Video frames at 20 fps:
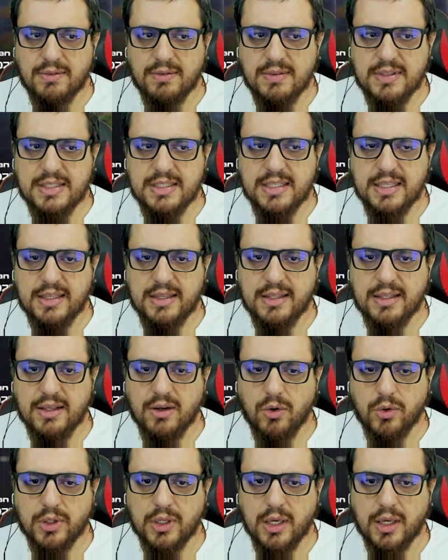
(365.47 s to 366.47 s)
Vizilti.
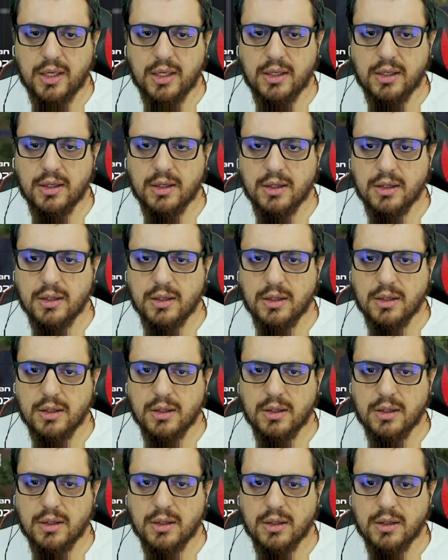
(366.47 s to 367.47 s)
Okey.
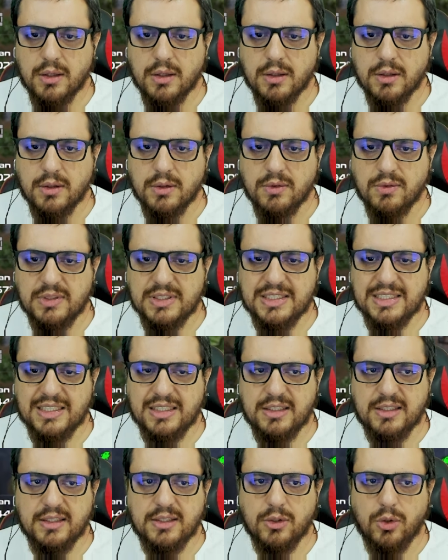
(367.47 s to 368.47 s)

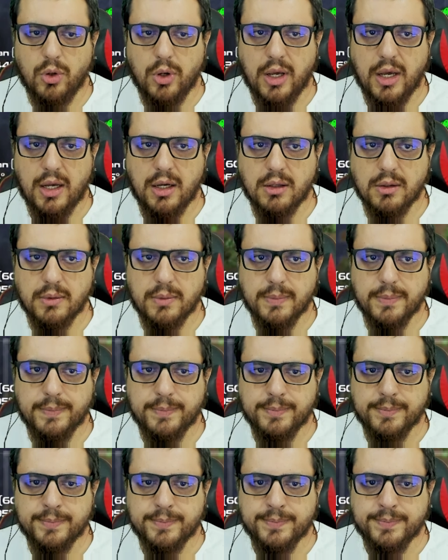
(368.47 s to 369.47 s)
Vızıltıdır o ya.
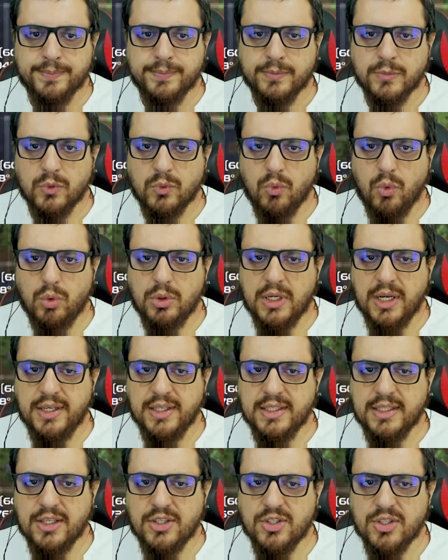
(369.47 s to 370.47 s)

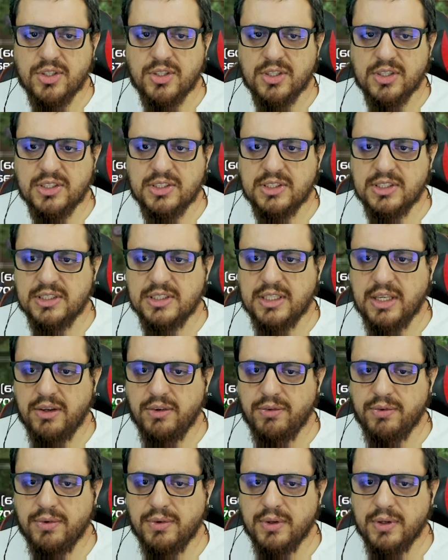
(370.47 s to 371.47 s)
Volkanik geçit. ıssız
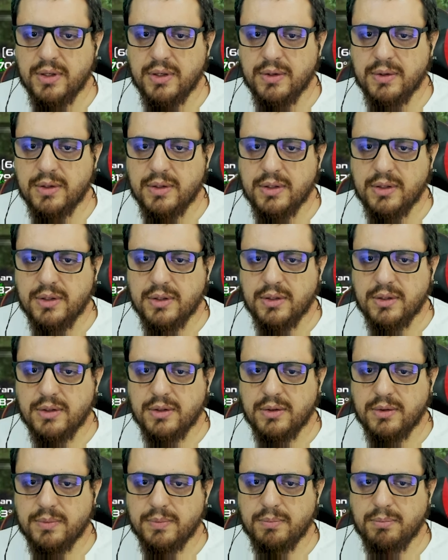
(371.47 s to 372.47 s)
ev.
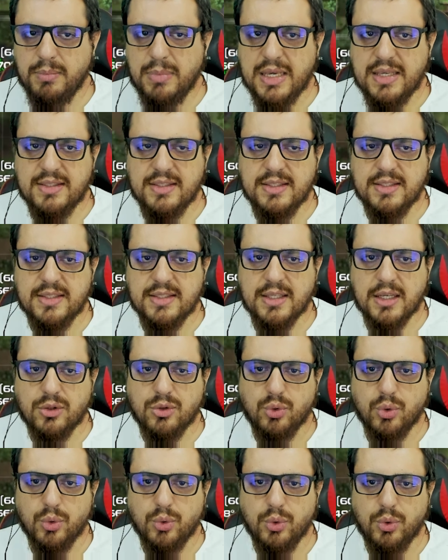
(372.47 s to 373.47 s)
Benzin
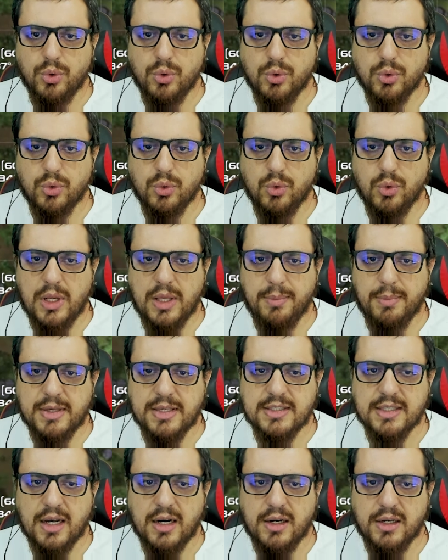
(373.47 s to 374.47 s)
istasyonu. Güney
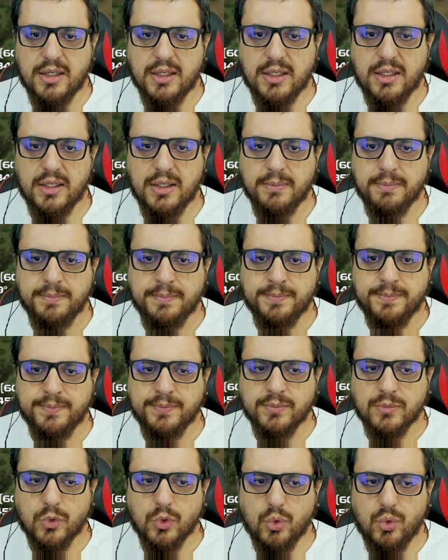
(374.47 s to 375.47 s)
mezarlığı.
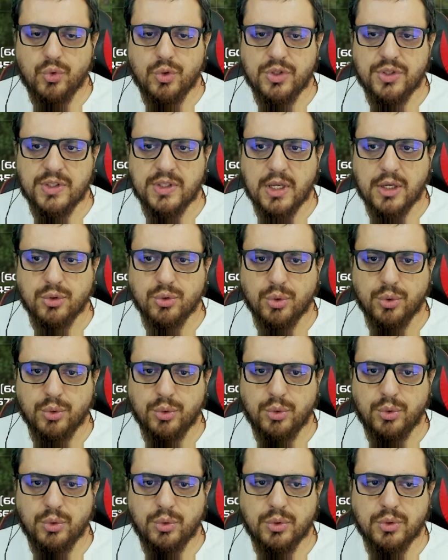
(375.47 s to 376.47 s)
Güç
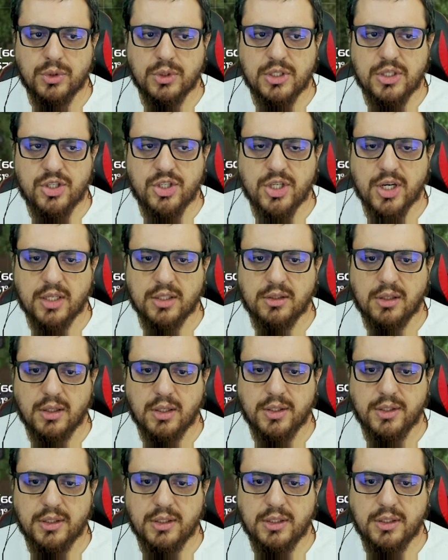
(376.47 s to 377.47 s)
istasyonu. inşaat
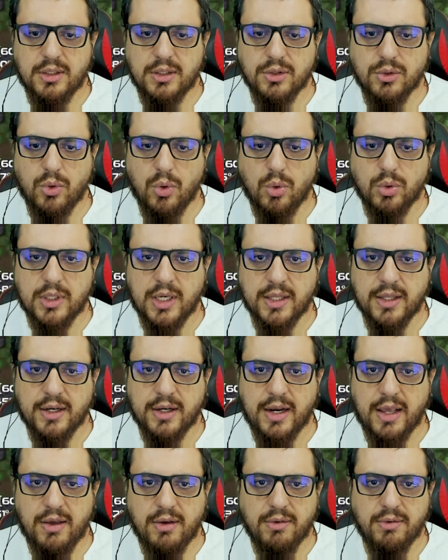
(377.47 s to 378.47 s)
alanı. Yol
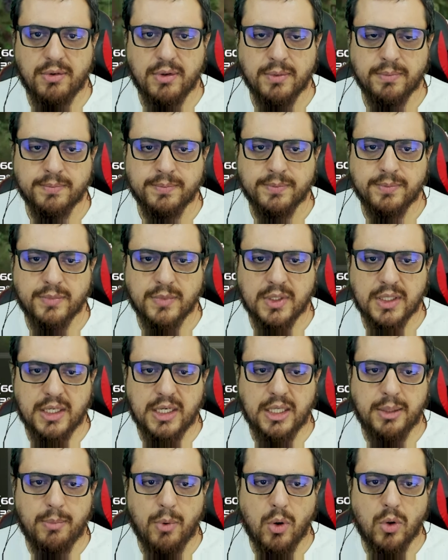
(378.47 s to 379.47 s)
kenarı ev.
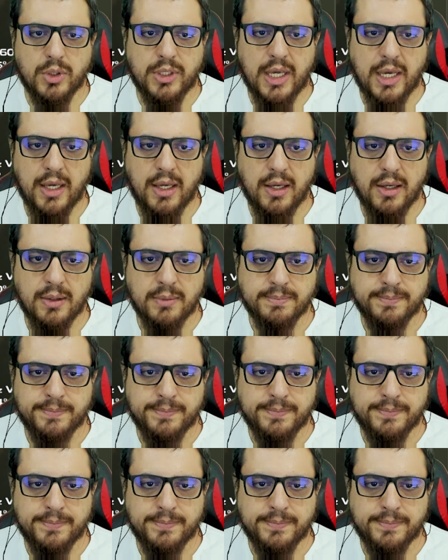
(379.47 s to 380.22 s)
Gri bölge.